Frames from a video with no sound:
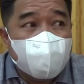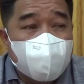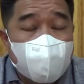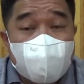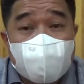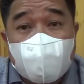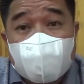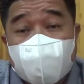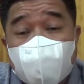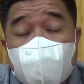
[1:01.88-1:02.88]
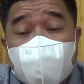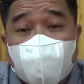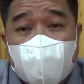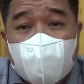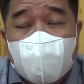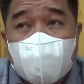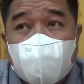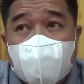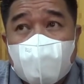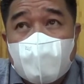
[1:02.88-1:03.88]
melalui asuransi Bumi Putra.
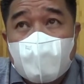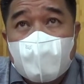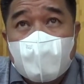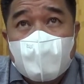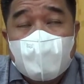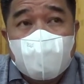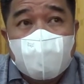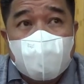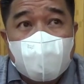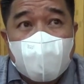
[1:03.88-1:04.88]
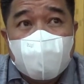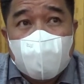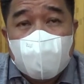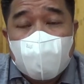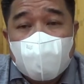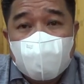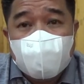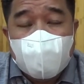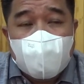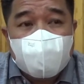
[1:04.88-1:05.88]
Eh, dan beberapa hari yang lalu
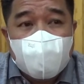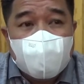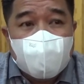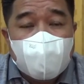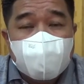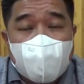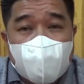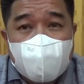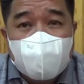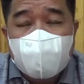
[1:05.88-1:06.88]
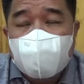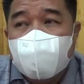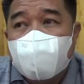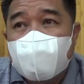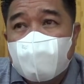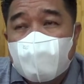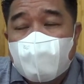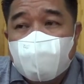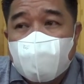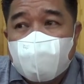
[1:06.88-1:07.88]
sudah kami cek ke pangan
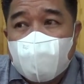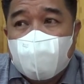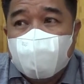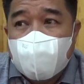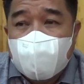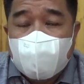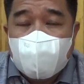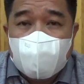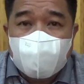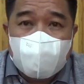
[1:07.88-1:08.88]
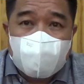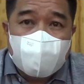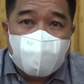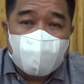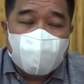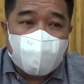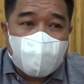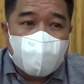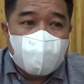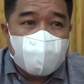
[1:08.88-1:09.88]
bersama tim dari asuransi Bumi Putra.
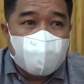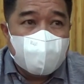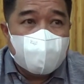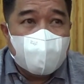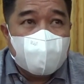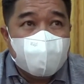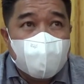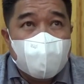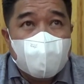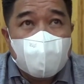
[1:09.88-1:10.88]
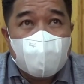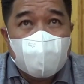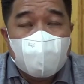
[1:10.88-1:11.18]
Kita hanya meninggal